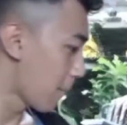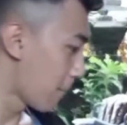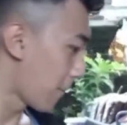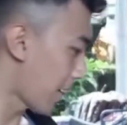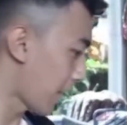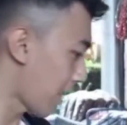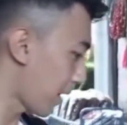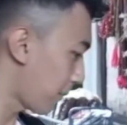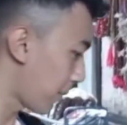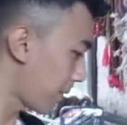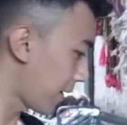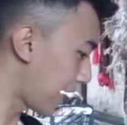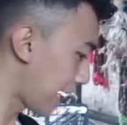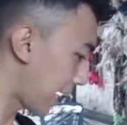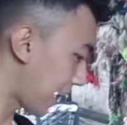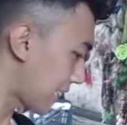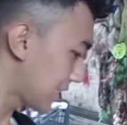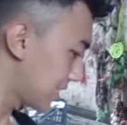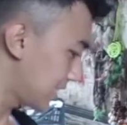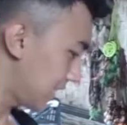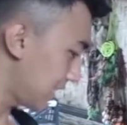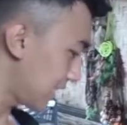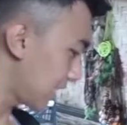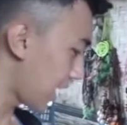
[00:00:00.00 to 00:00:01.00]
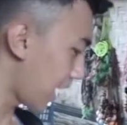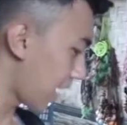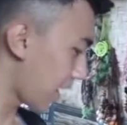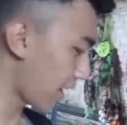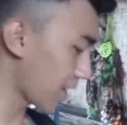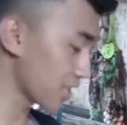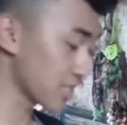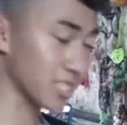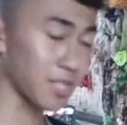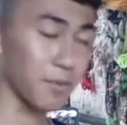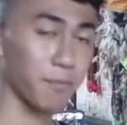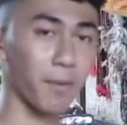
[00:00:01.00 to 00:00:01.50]
para pengrajin
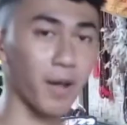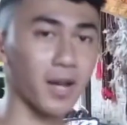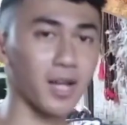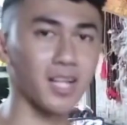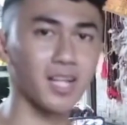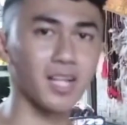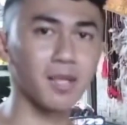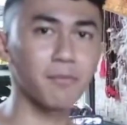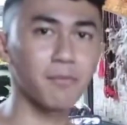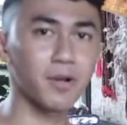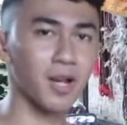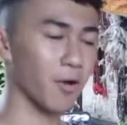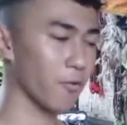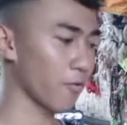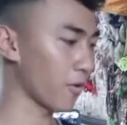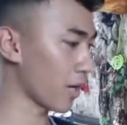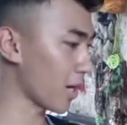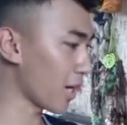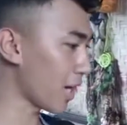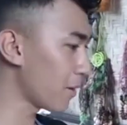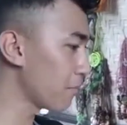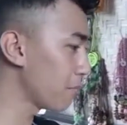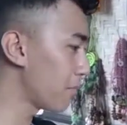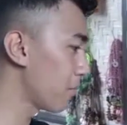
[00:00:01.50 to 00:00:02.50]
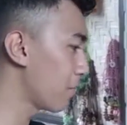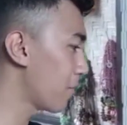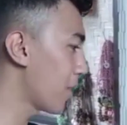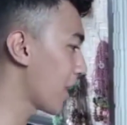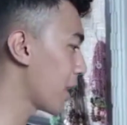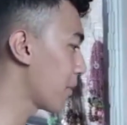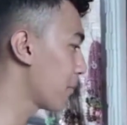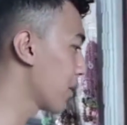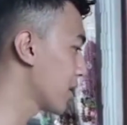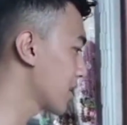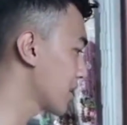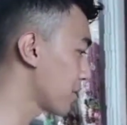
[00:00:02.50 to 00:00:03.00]
daerah setempat ini menawarkan
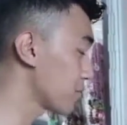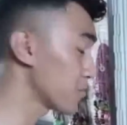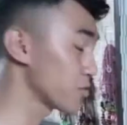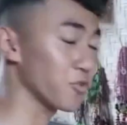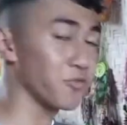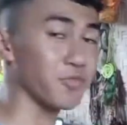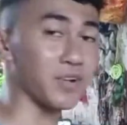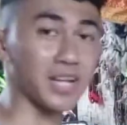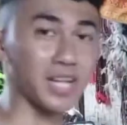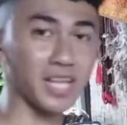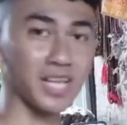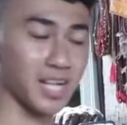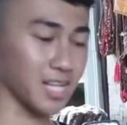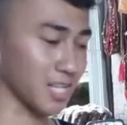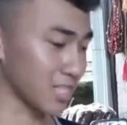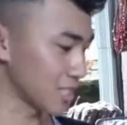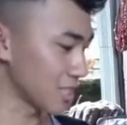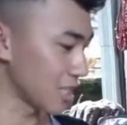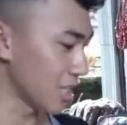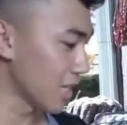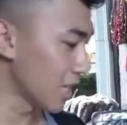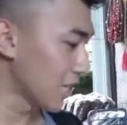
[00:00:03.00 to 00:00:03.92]
berbagai macam souvenir